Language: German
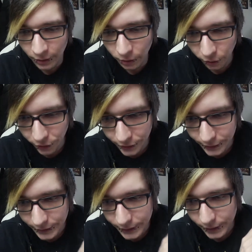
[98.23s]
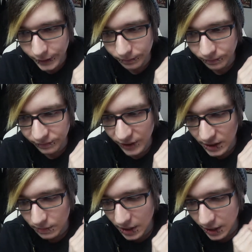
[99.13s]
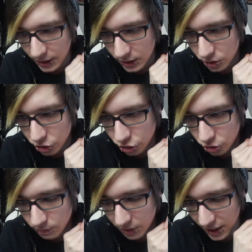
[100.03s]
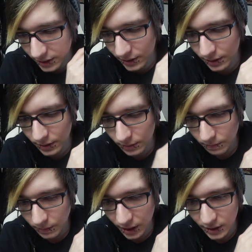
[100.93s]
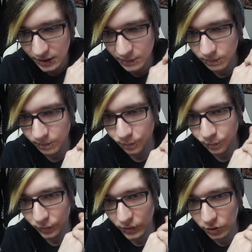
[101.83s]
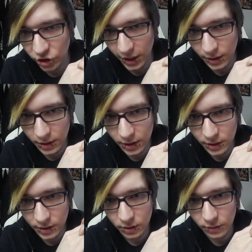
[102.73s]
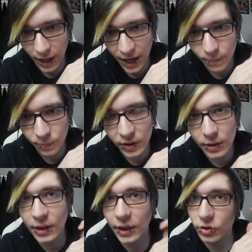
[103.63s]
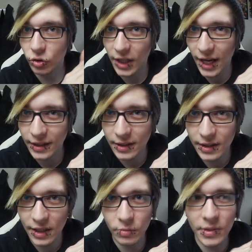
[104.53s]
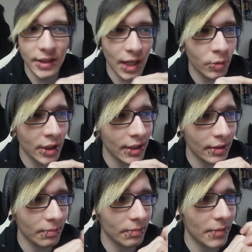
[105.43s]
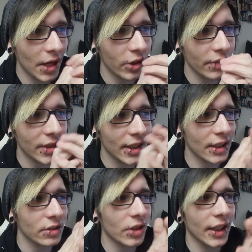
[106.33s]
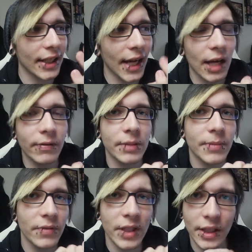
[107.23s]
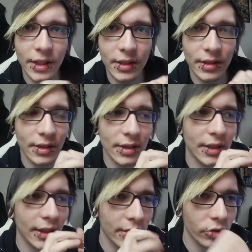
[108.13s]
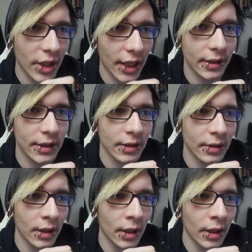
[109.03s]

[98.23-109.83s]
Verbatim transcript: Und ähm, was mir halt nicht passt an diesem Channel ist zu einem die Resonanz. Also mir sind Abonnenten mehr oder weniger sogar egal. Was mir wichtig ist, sind, ist die Resonanz.